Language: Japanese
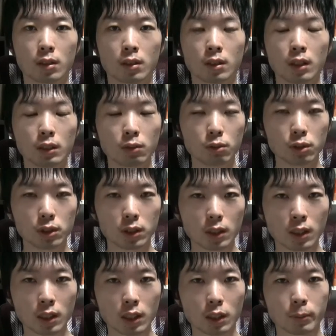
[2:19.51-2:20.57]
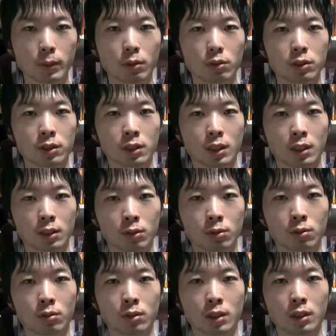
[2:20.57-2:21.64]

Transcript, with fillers: だとしたら今のうちに変わっとこう